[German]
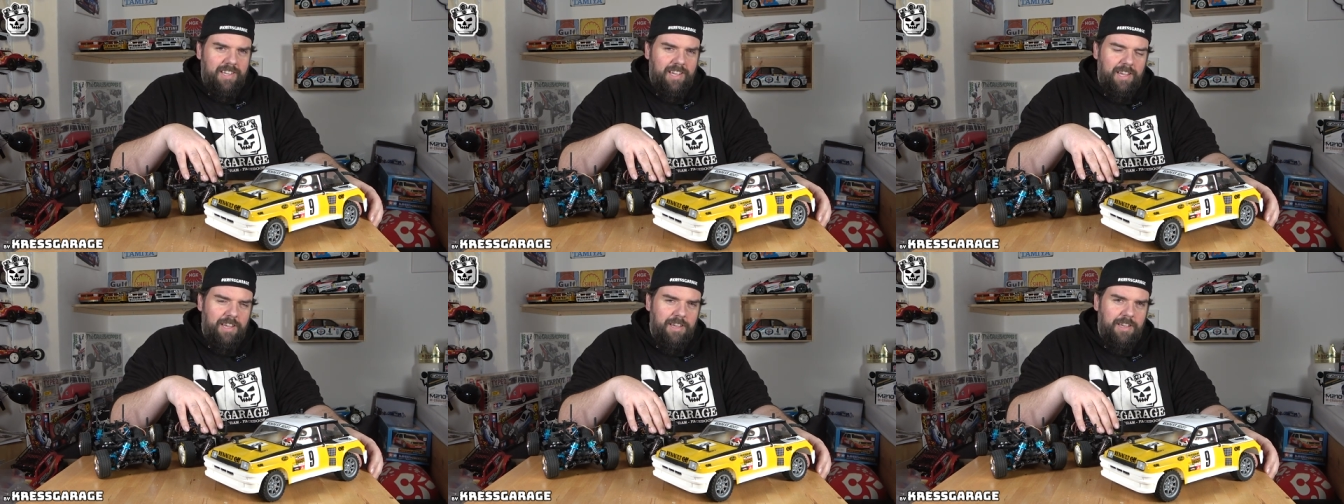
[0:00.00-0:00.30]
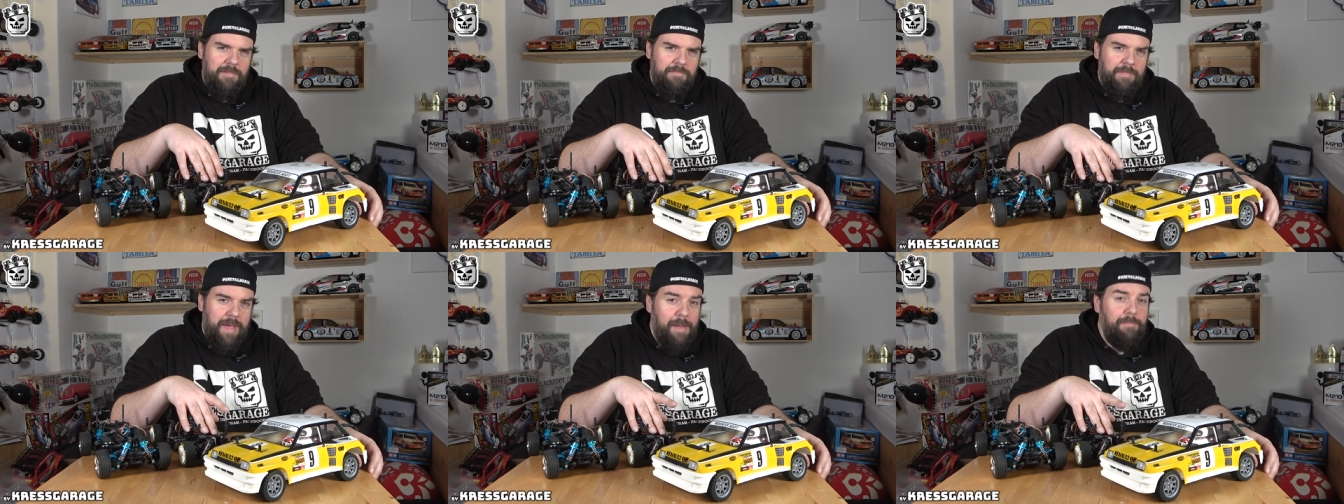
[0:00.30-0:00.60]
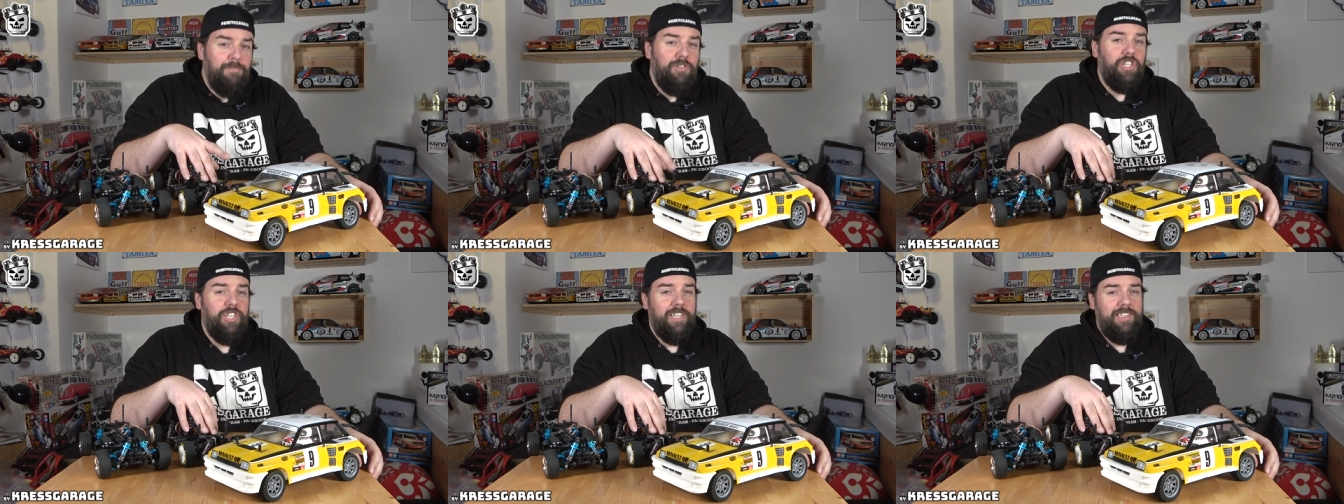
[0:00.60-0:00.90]
äh,
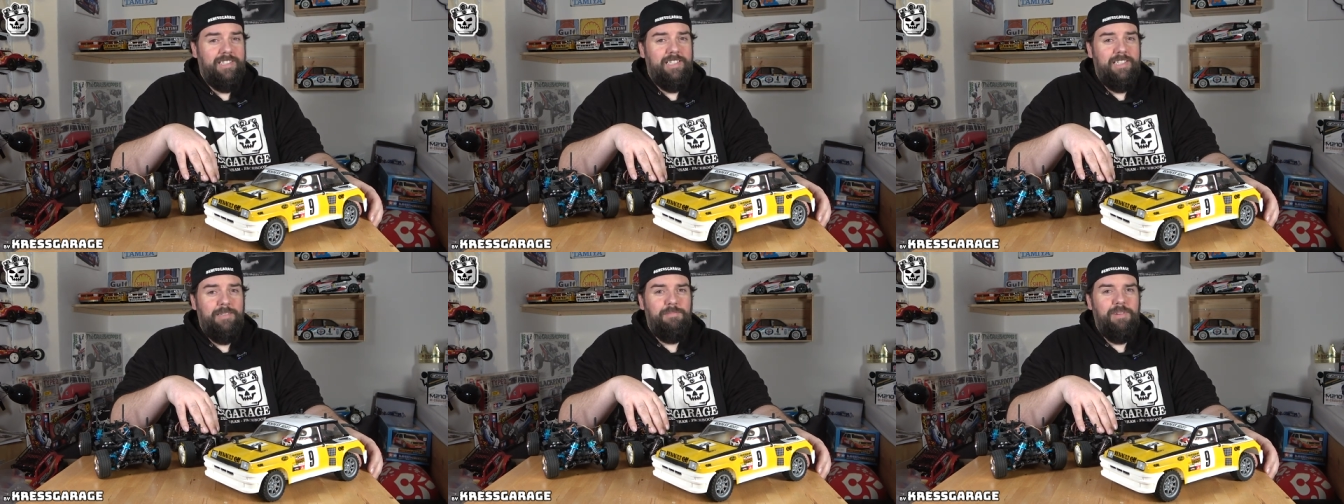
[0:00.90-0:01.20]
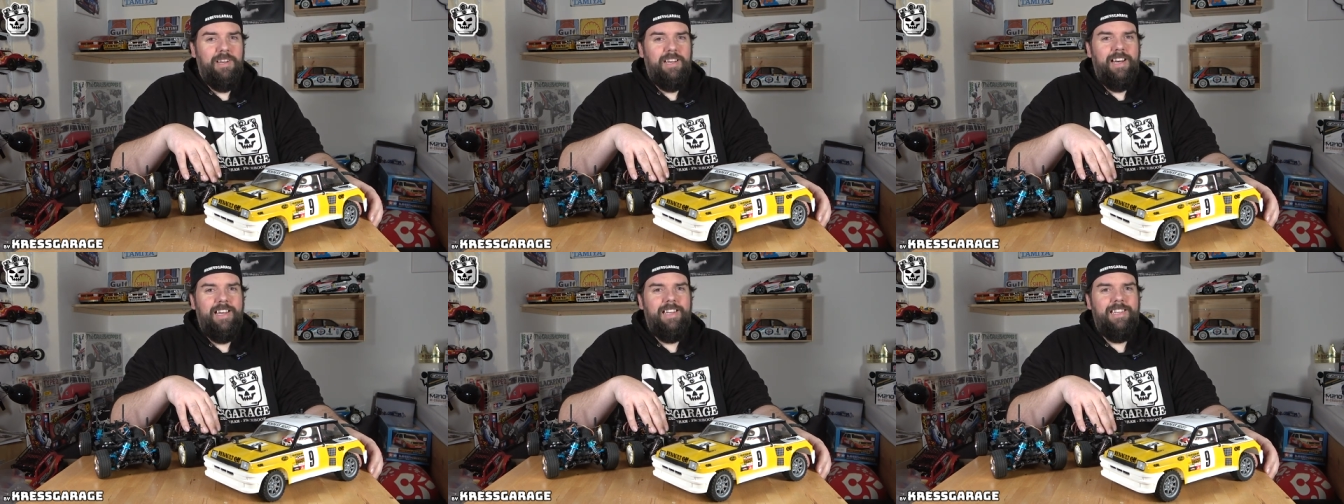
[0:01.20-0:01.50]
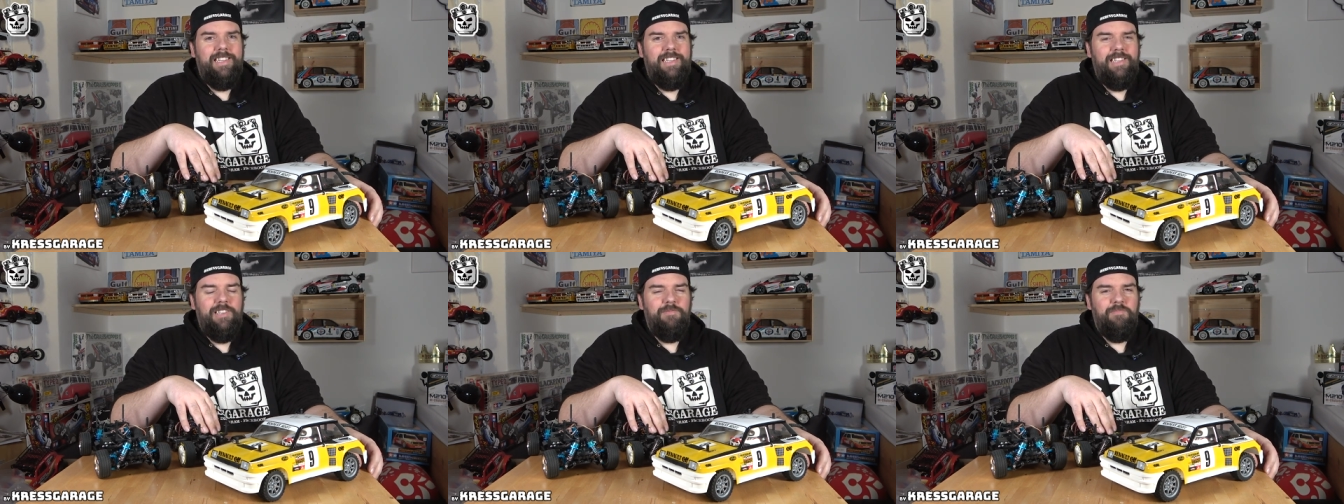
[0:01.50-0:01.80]

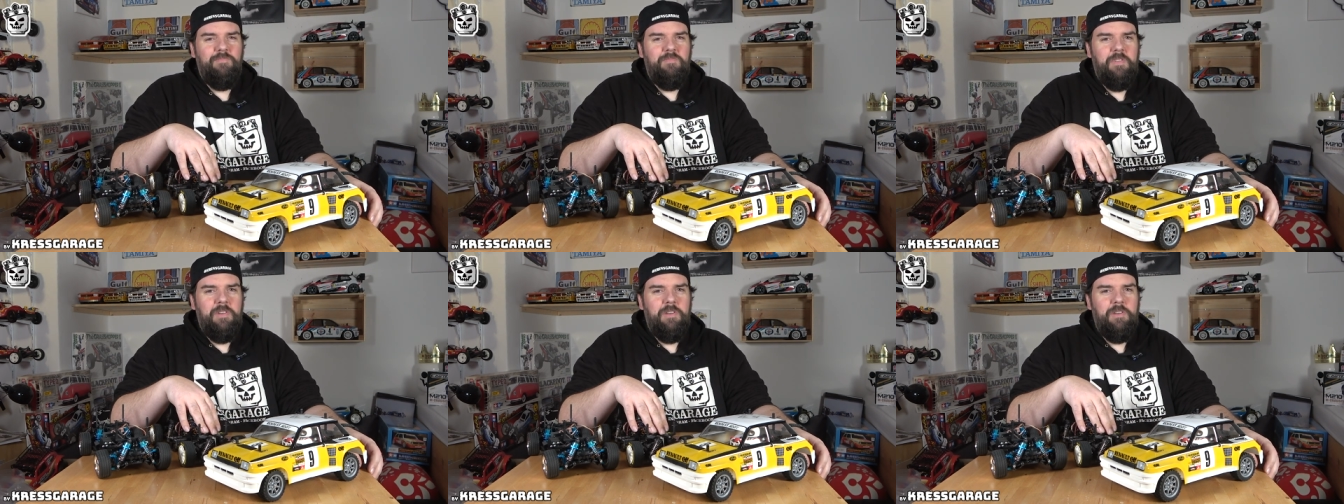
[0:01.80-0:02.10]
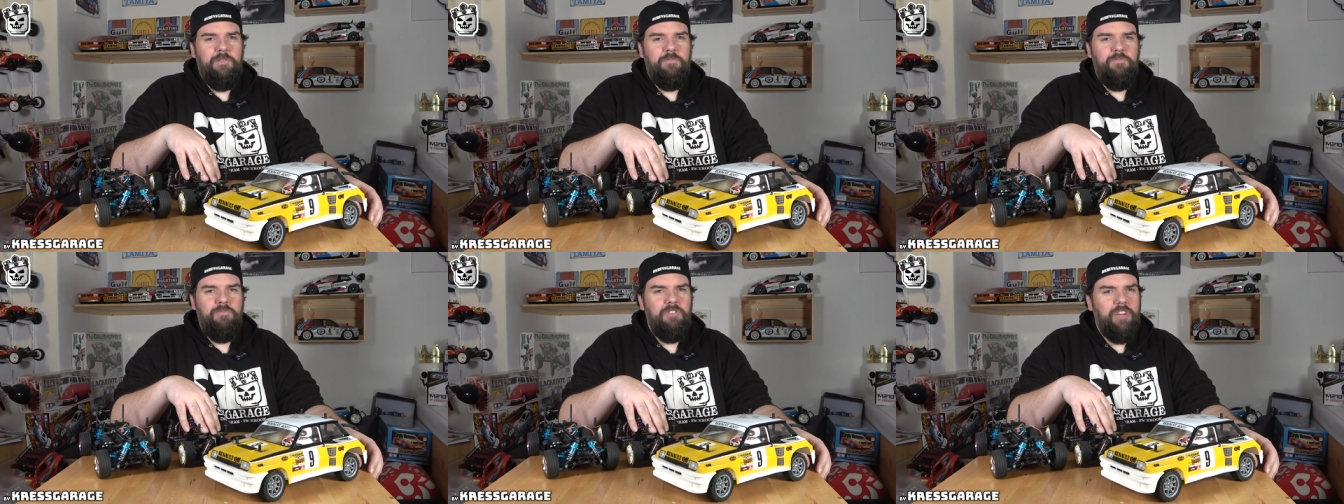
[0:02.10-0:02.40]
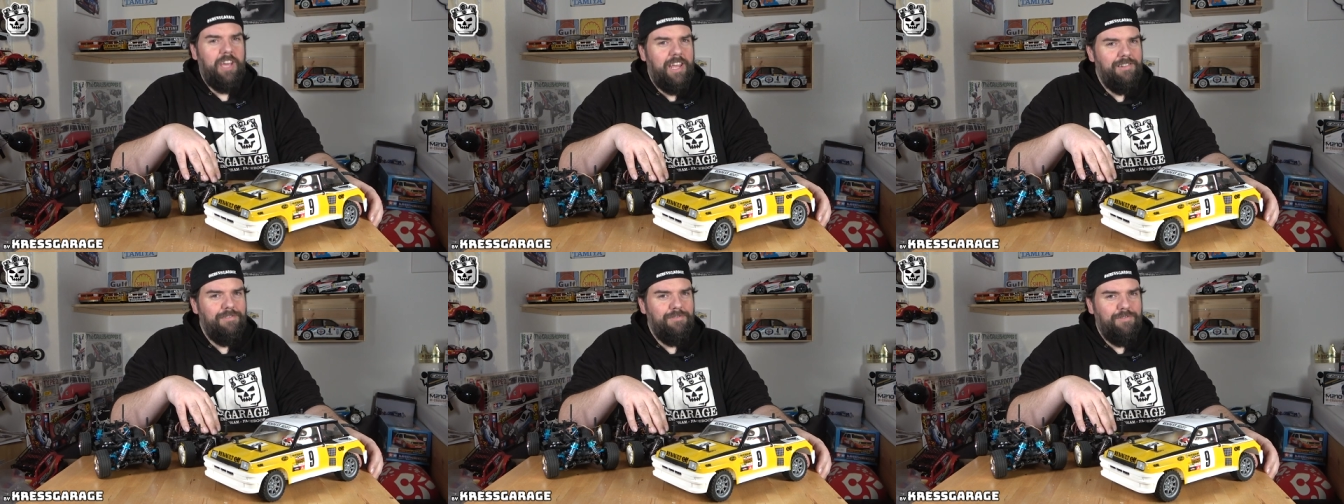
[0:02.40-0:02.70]
M-Chassis-Bereich
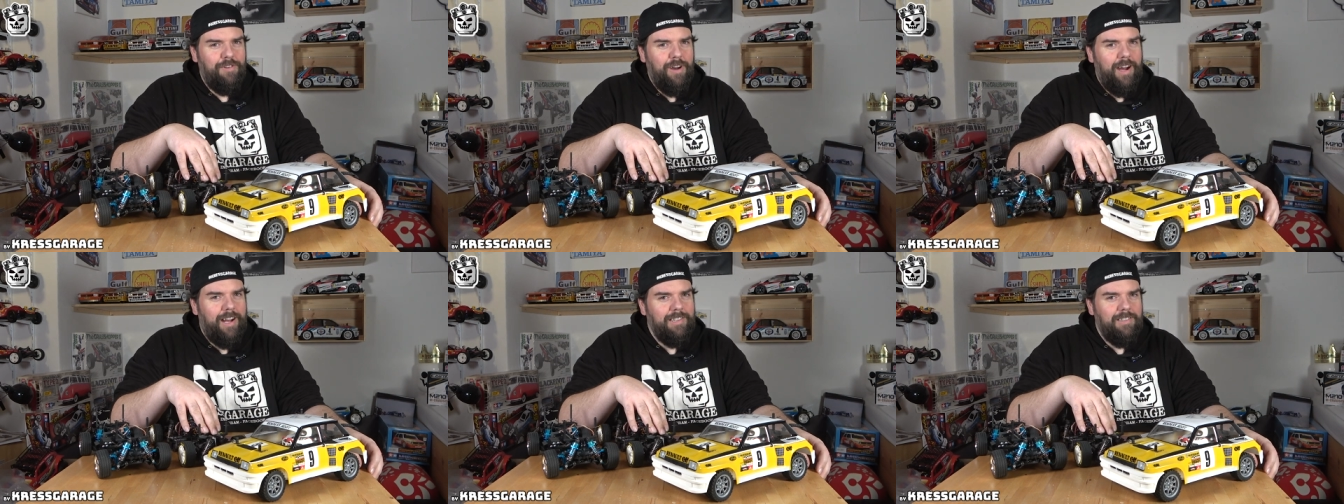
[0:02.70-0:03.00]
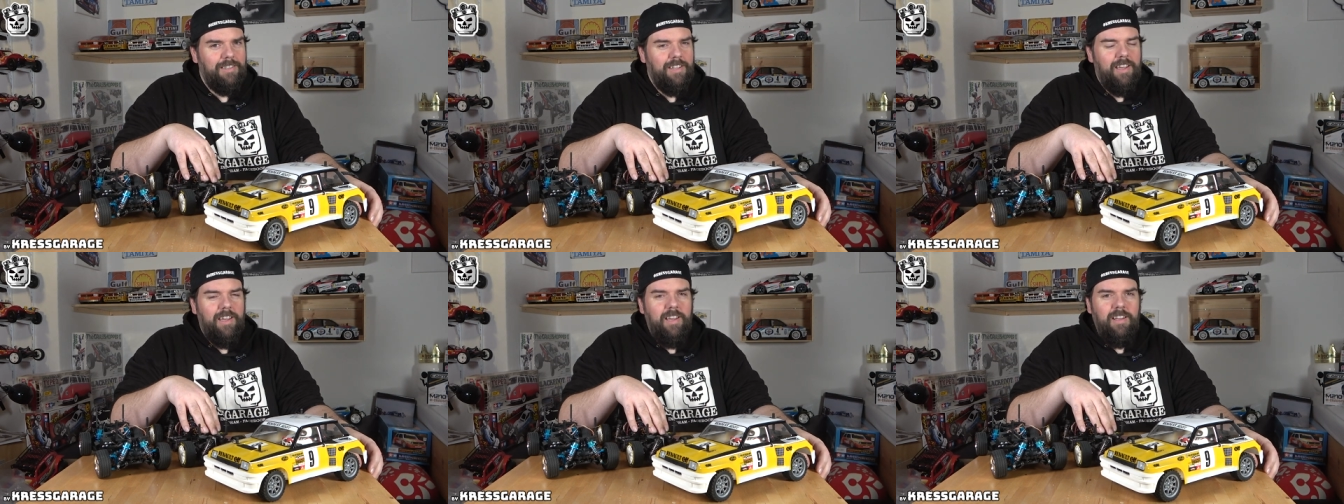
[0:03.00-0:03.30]
Rennen fahren.